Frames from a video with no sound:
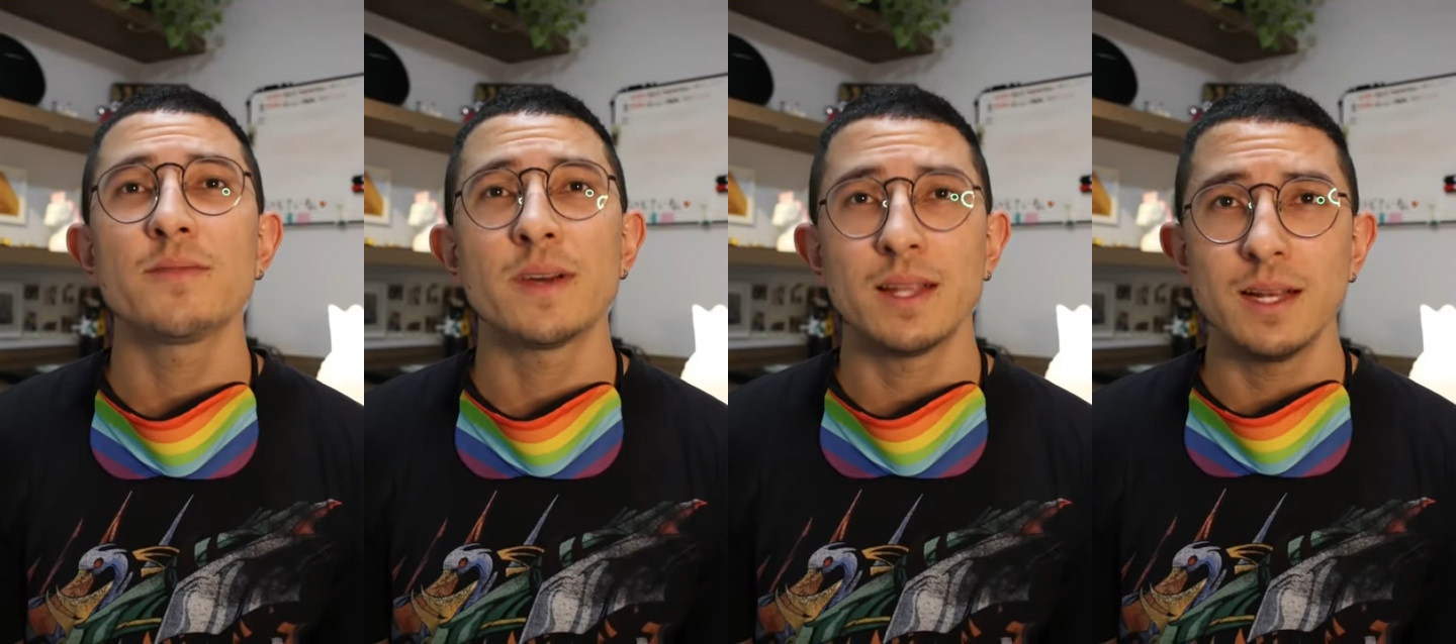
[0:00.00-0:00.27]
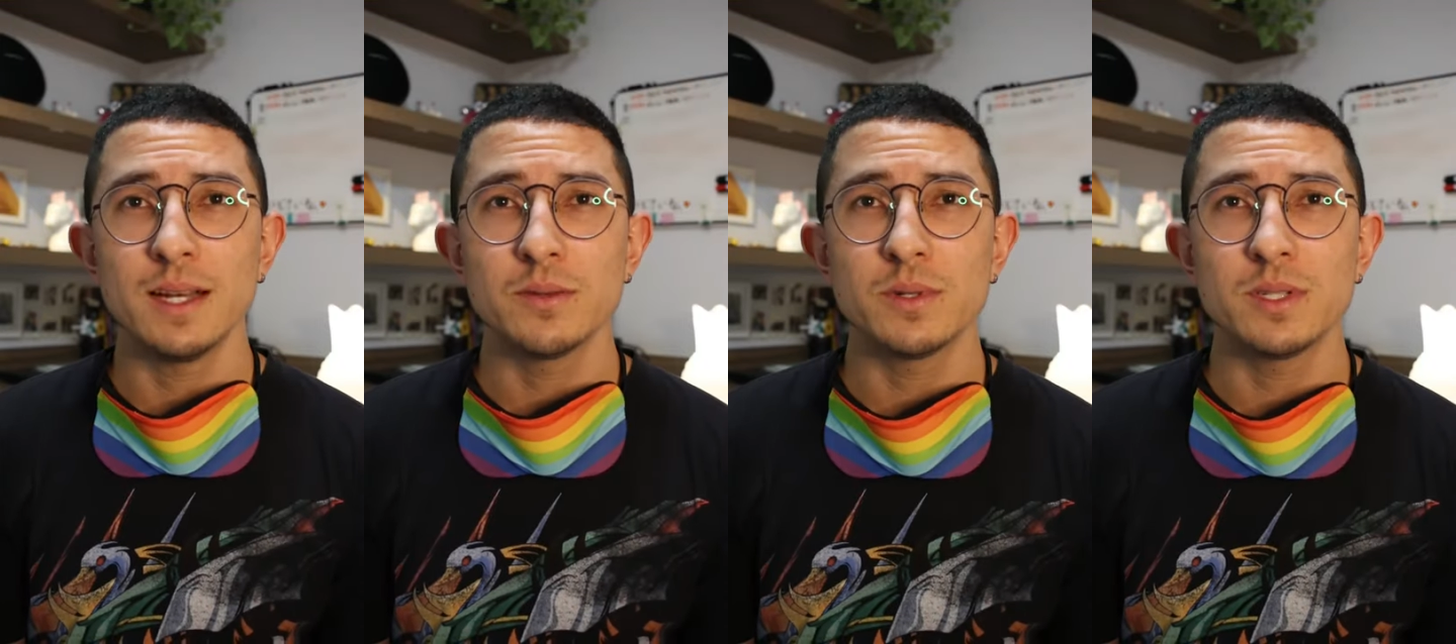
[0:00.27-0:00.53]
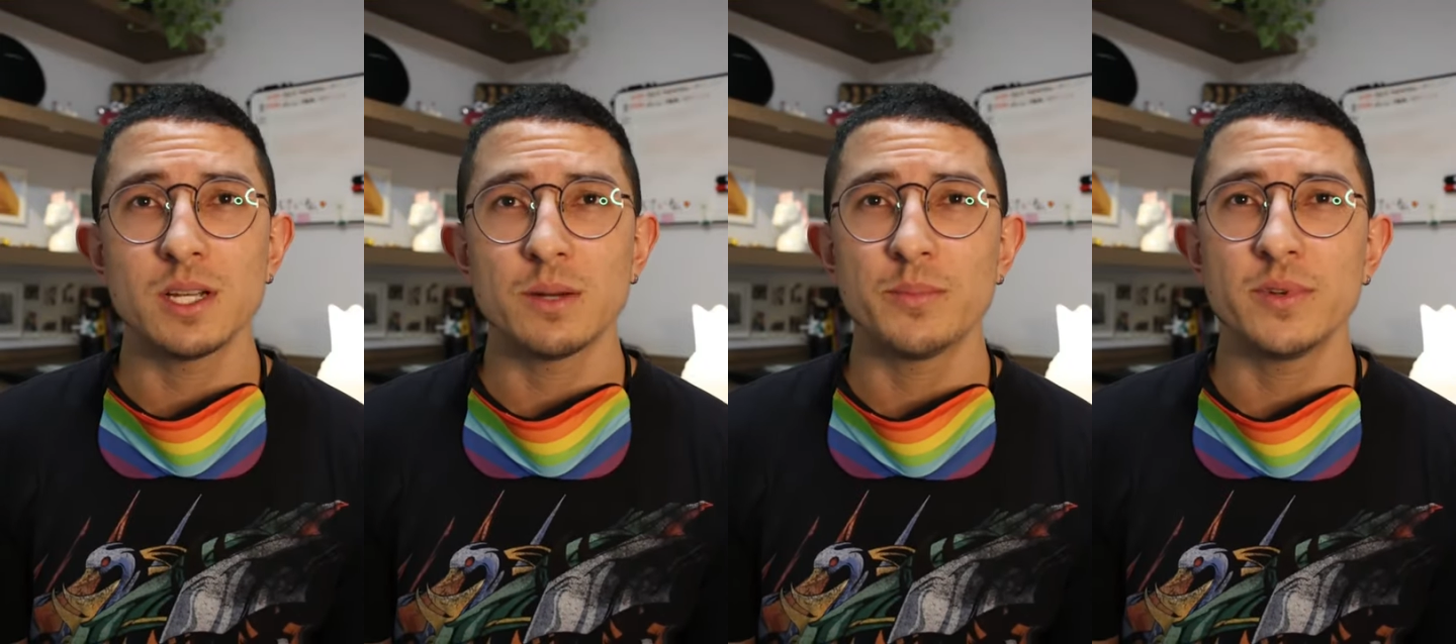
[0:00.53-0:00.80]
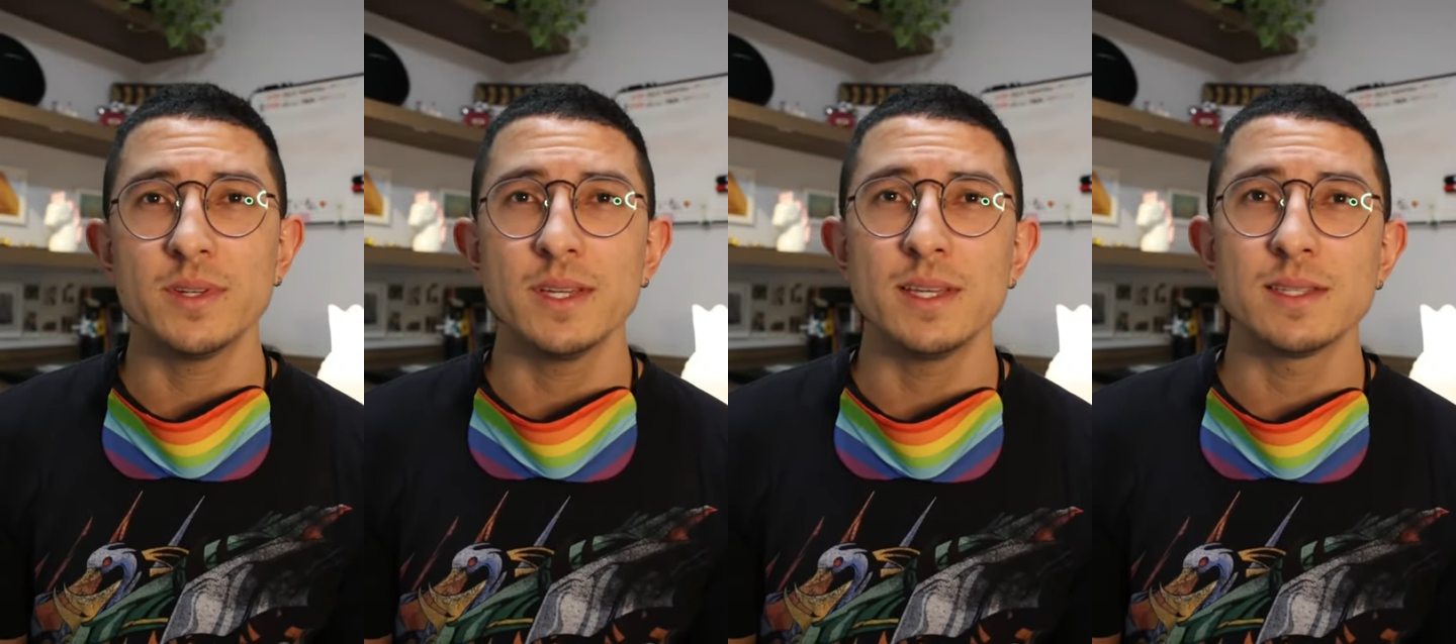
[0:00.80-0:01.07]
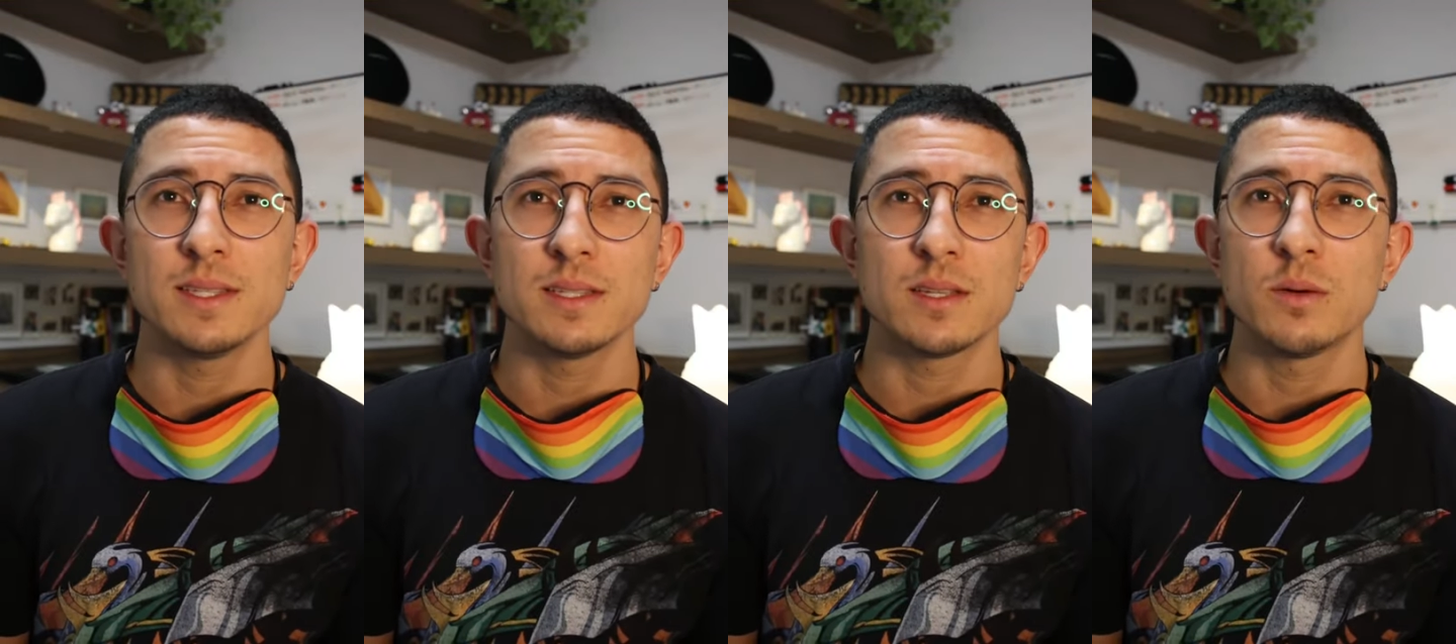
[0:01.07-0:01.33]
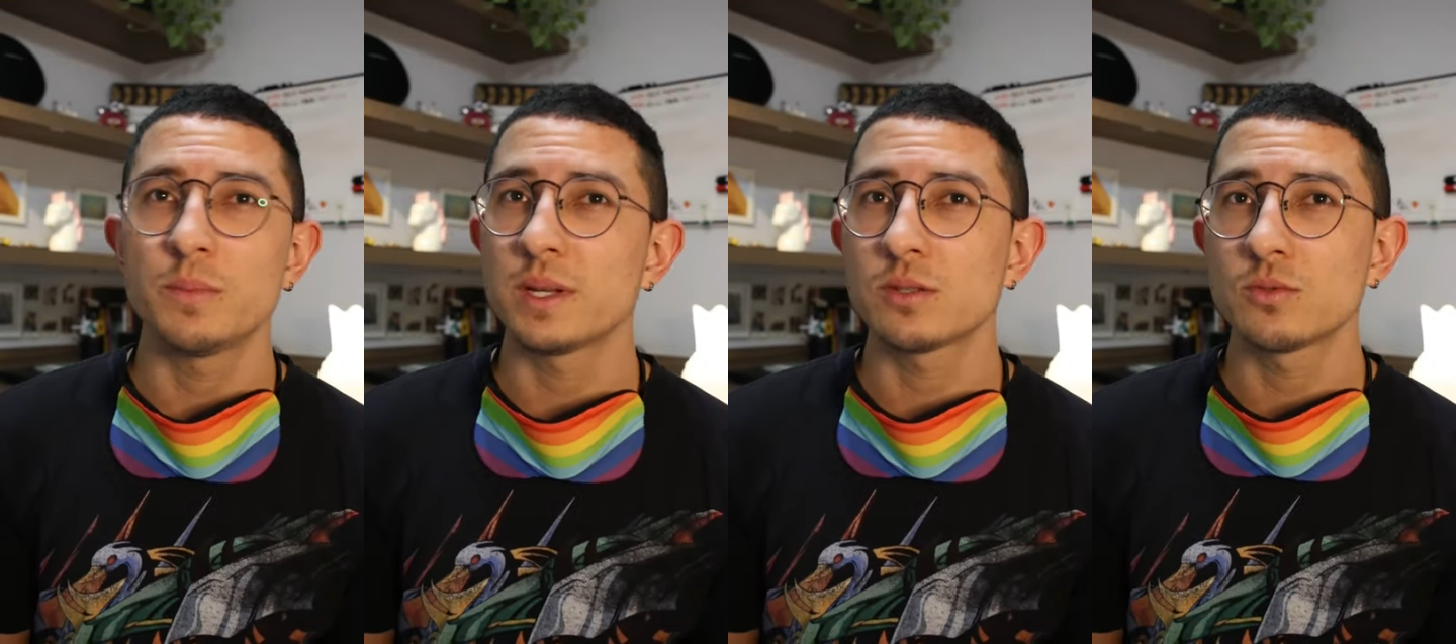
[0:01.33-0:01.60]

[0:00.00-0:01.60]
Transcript: fala a língua japonesa, então para